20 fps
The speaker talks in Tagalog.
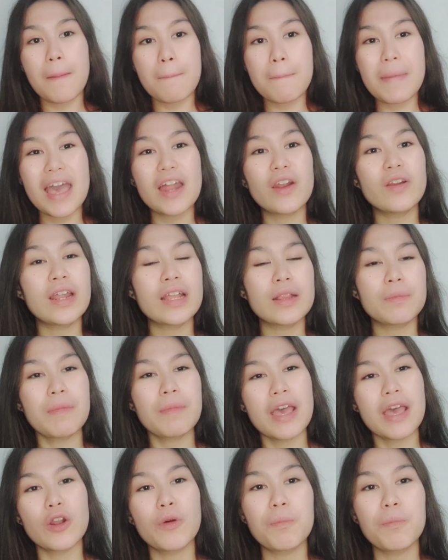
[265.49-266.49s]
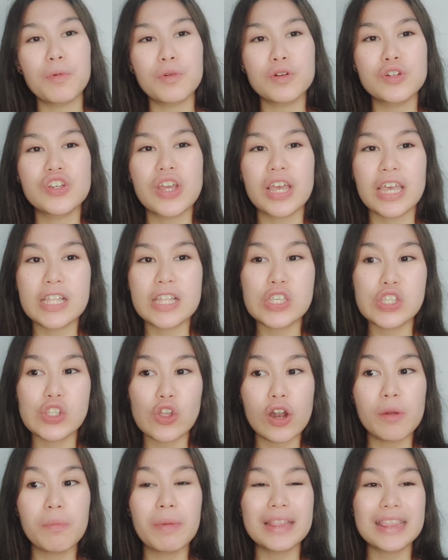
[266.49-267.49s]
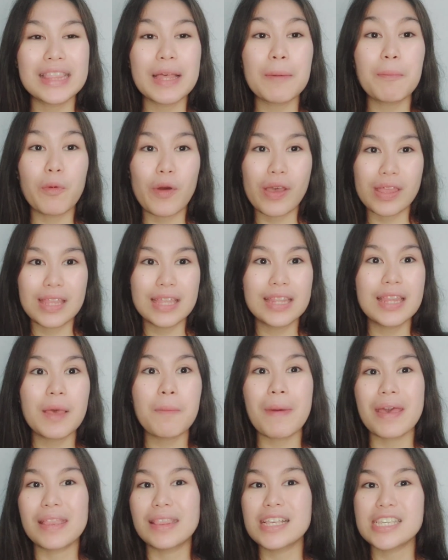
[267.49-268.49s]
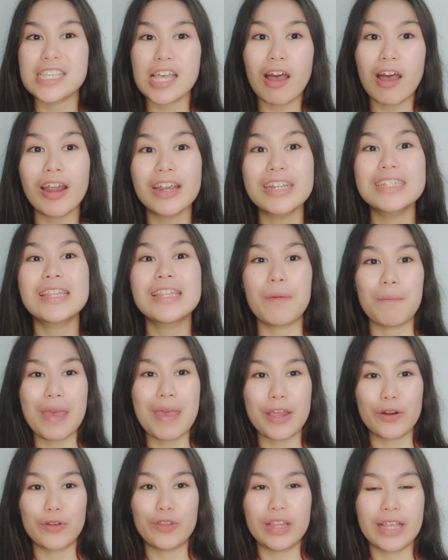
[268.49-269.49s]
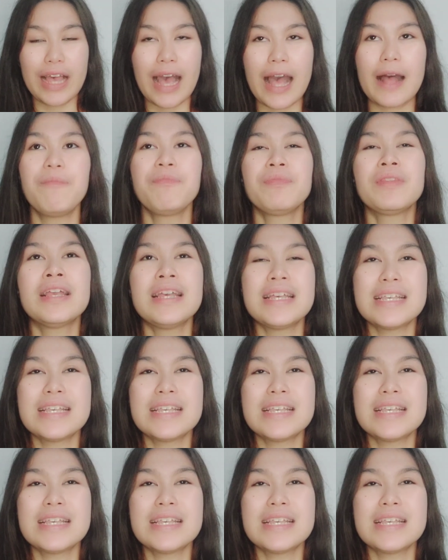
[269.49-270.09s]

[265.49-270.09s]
meron at meron po dyang installment na pwede, depende sa card na meron ka.